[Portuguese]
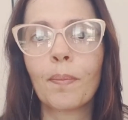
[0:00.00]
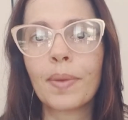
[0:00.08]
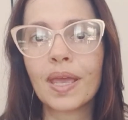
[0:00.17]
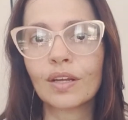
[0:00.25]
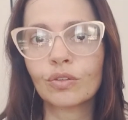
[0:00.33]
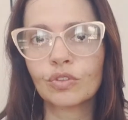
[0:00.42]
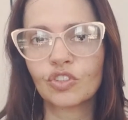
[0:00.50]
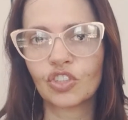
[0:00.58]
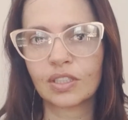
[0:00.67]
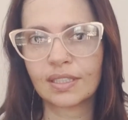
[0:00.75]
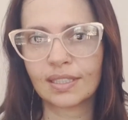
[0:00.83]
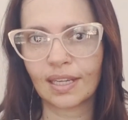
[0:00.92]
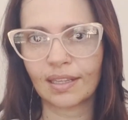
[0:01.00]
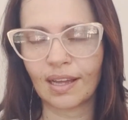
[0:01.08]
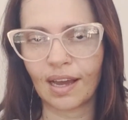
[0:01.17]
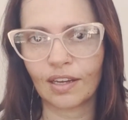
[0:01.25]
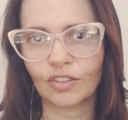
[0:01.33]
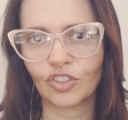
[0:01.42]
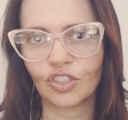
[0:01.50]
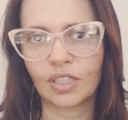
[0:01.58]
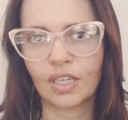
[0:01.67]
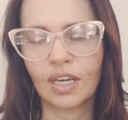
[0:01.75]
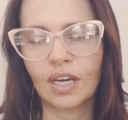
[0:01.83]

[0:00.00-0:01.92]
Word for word: menos de ansiedade